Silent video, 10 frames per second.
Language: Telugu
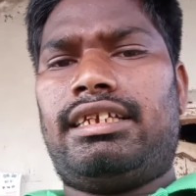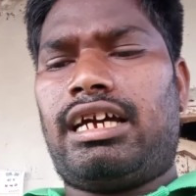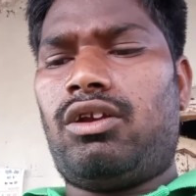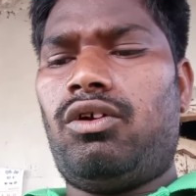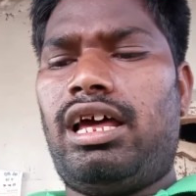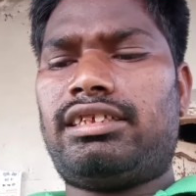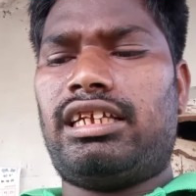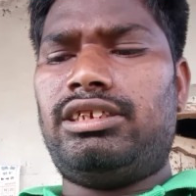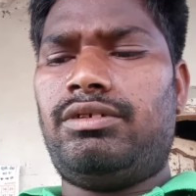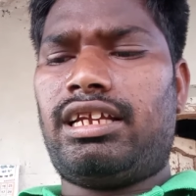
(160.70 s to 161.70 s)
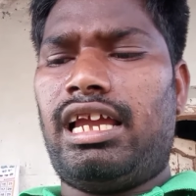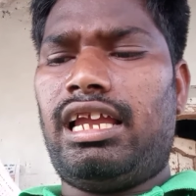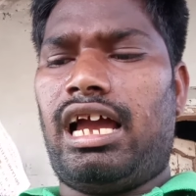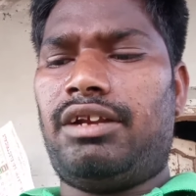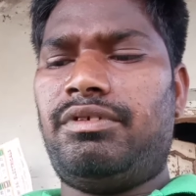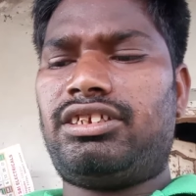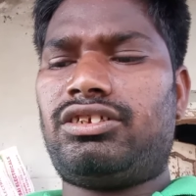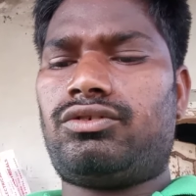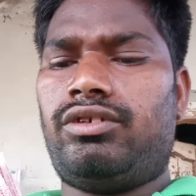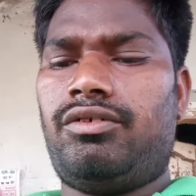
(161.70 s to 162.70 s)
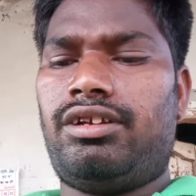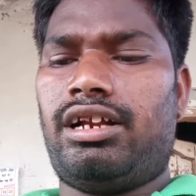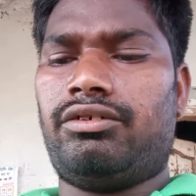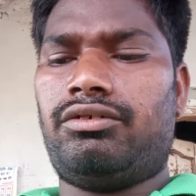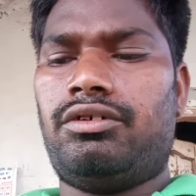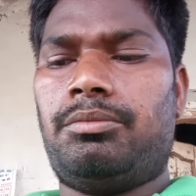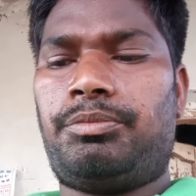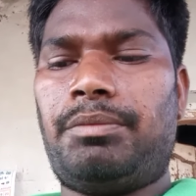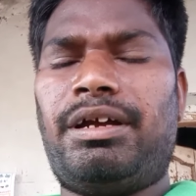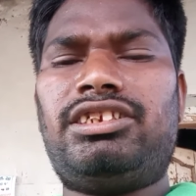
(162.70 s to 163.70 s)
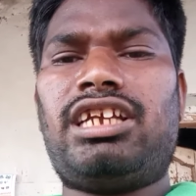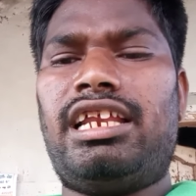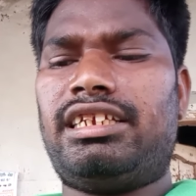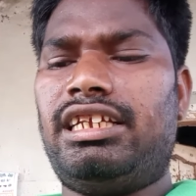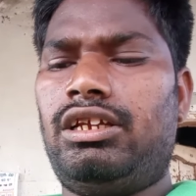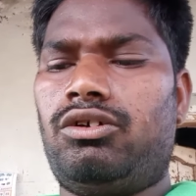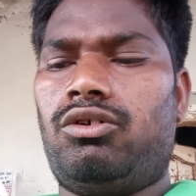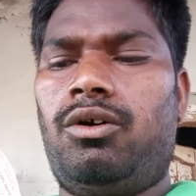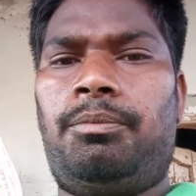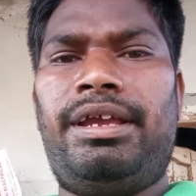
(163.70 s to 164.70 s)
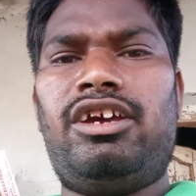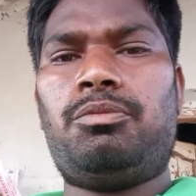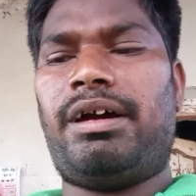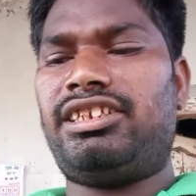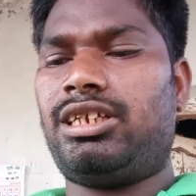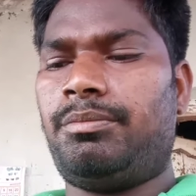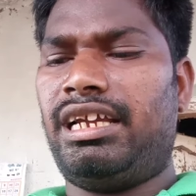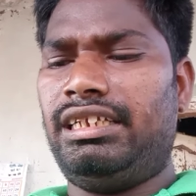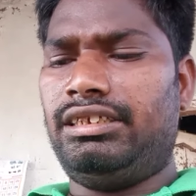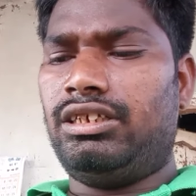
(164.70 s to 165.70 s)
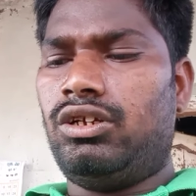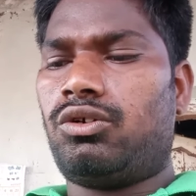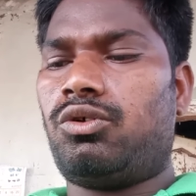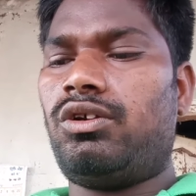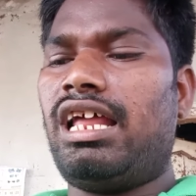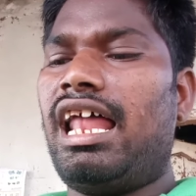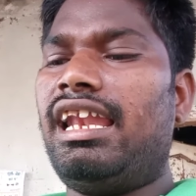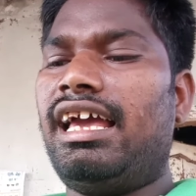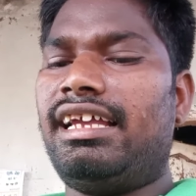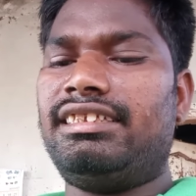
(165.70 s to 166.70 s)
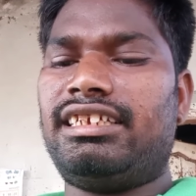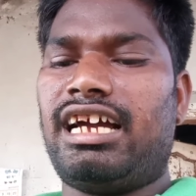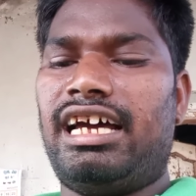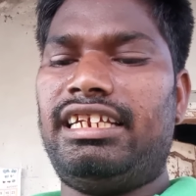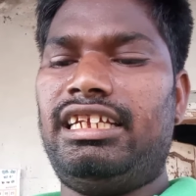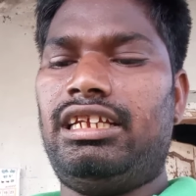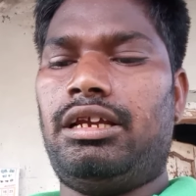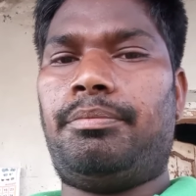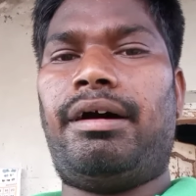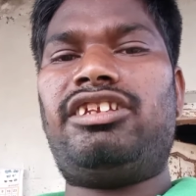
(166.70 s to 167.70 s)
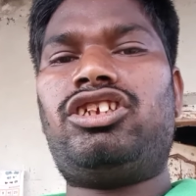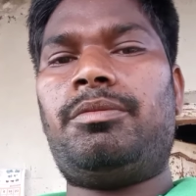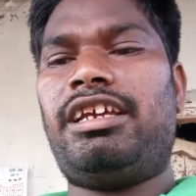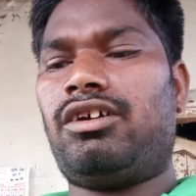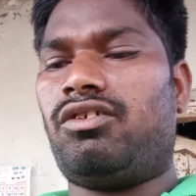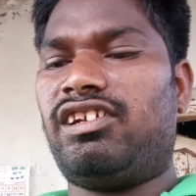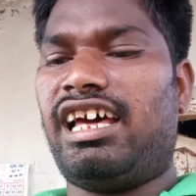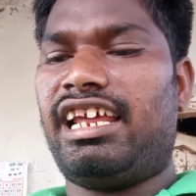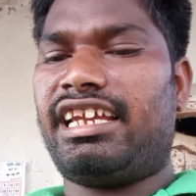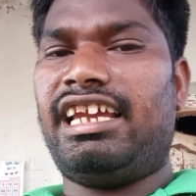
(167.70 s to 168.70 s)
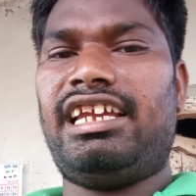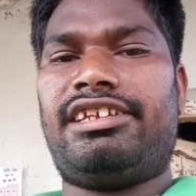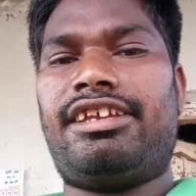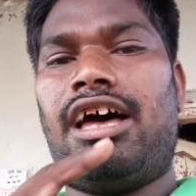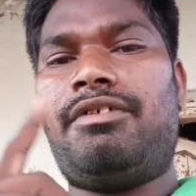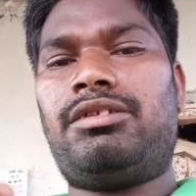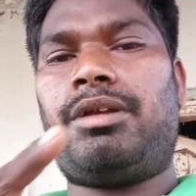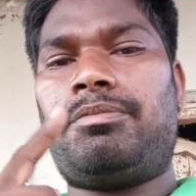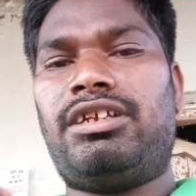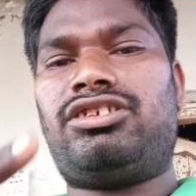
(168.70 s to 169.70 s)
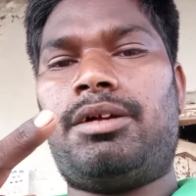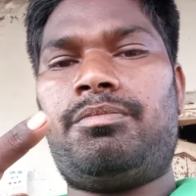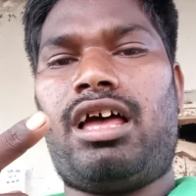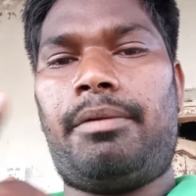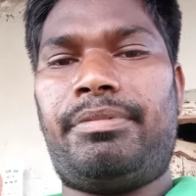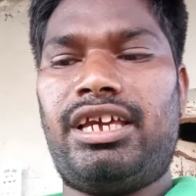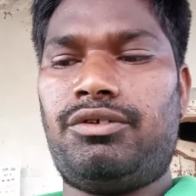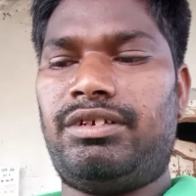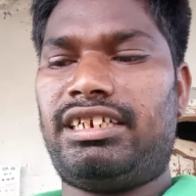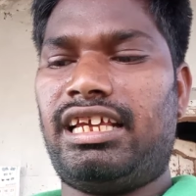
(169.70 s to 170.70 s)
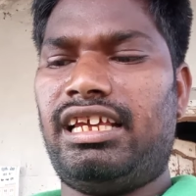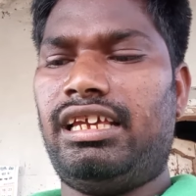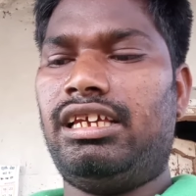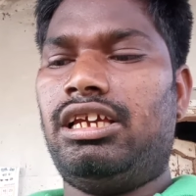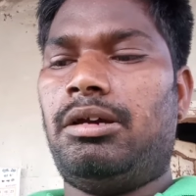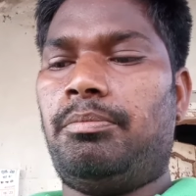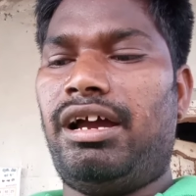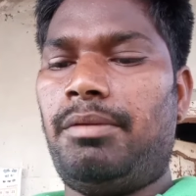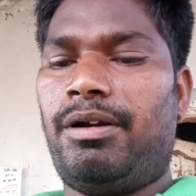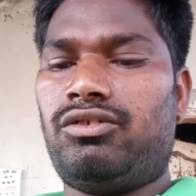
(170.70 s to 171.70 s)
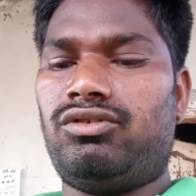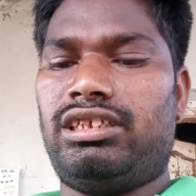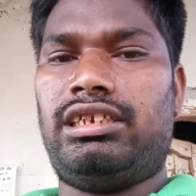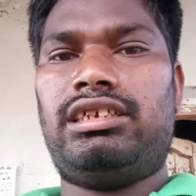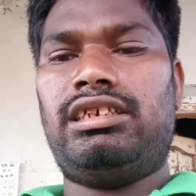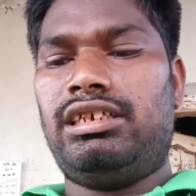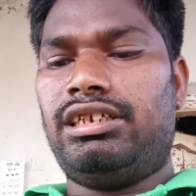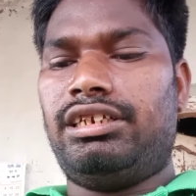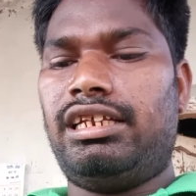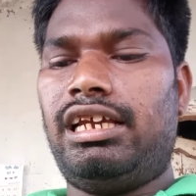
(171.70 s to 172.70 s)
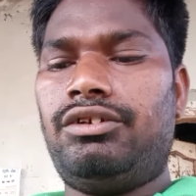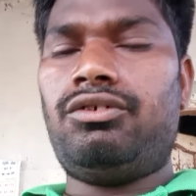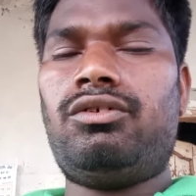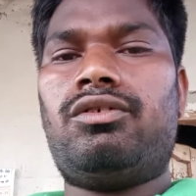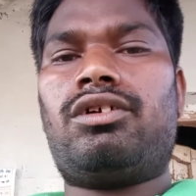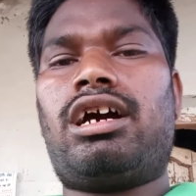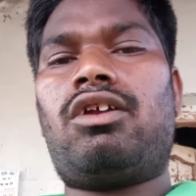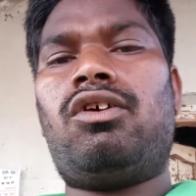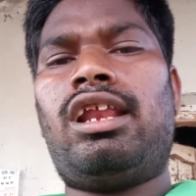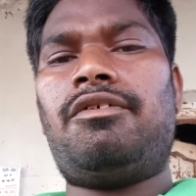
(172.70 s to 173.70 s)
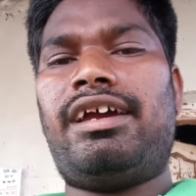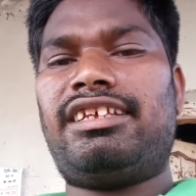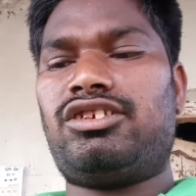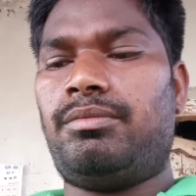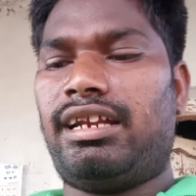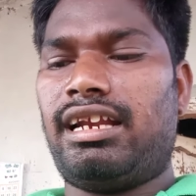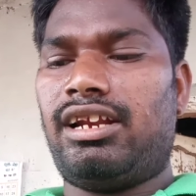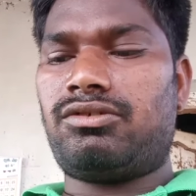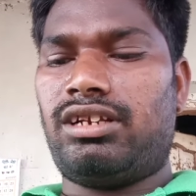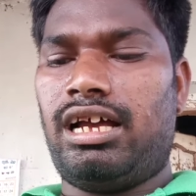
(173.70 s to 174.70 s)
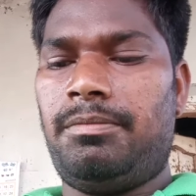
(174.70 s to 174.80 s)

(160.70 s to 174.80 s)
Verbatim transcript: కరోనా సంజీవునికై అన్వేషిస్తూనే ఉన్నాడు ప్రపంచానికి ఓ పేరు పరిచయమై కొన్నాళ్ళే అయింది కానీ పరిచయమైన కొన్నాళ్ళకే యావత్ ప్రపంచం ఆ పేరు వింటే భయపడుతుంది నేను కరోనా వైరస్ని మాట్లాడుతున్నా